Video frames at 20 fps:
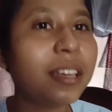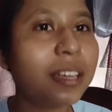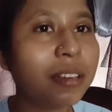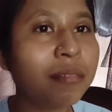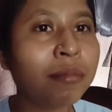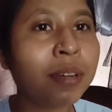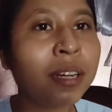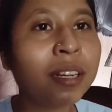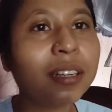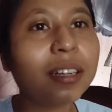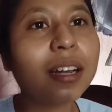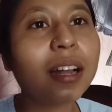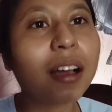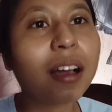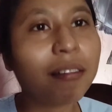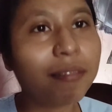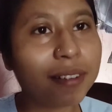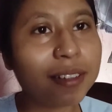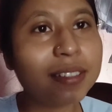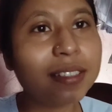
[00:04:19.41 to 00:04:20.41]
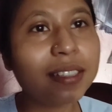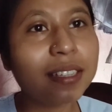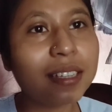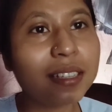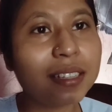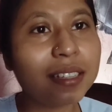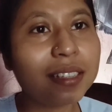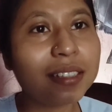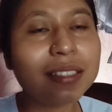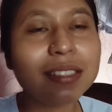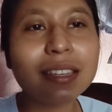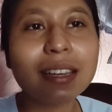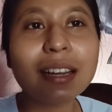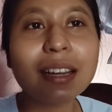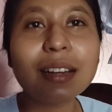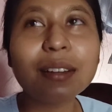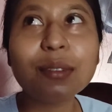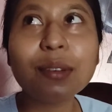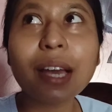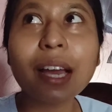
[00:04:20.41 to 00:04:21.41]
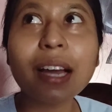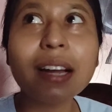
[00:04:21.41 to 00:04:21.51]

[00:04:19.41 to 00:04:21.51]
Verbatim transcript: ইনভার্টার আওয়াজ দিয়ে দিচ্ছে আর তো